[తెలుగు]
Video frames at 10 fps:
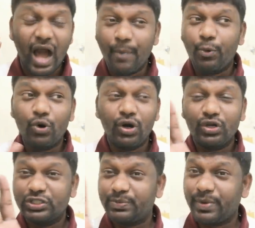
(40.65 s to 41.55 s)
అపోహలు
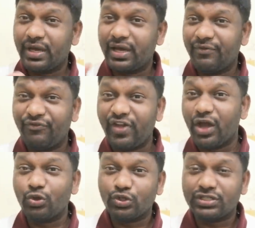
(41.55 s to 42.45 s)

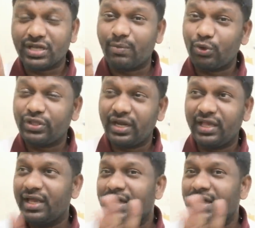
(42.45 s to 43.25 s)
ఫేక్ న్యూసెస్ నమ్మొద్దండి